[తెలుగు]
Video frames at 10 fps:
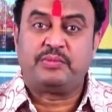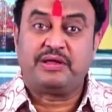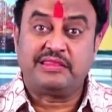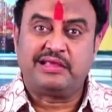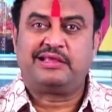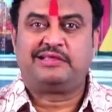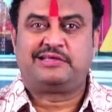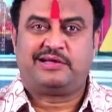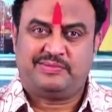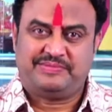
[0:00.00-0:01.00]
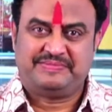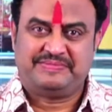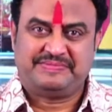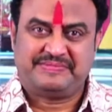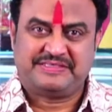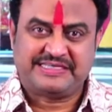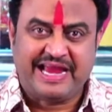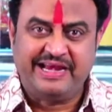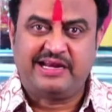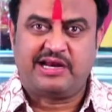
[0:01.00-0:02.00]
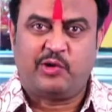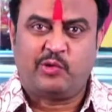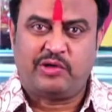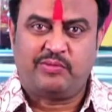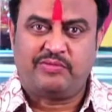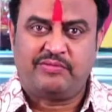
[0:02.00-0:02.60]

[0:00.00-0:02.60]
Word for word: మందగించడం సైడ్ రావడం